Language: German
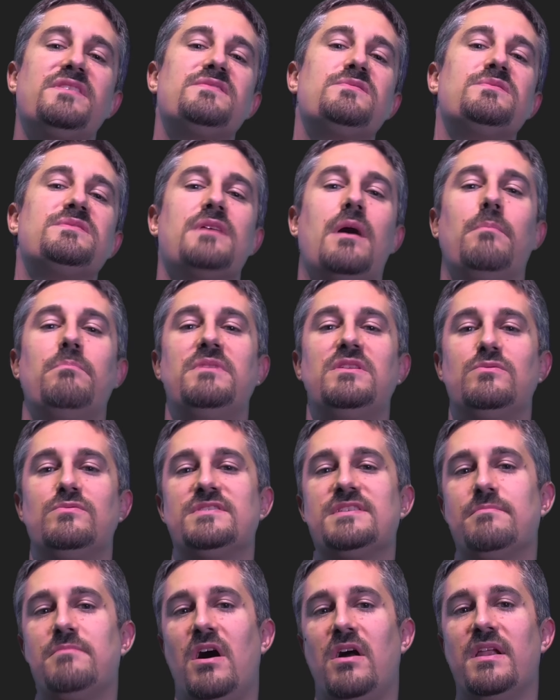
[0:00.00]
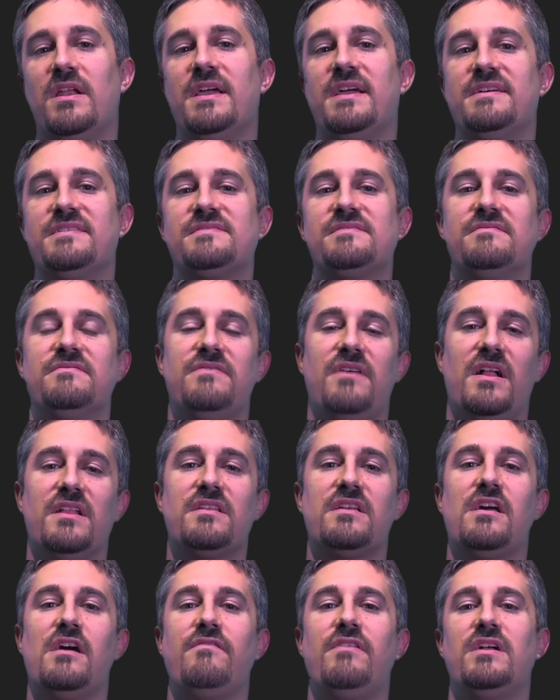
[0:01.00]
zusammen mit unserem allerersten
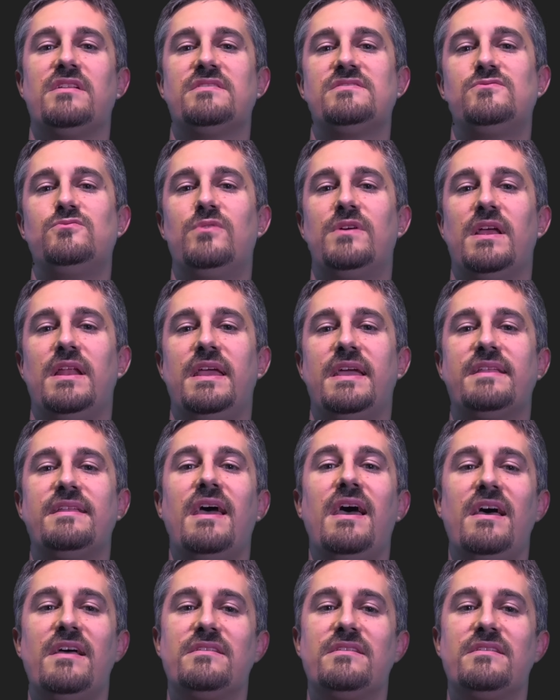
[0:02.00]
Faltkavan zugelegt,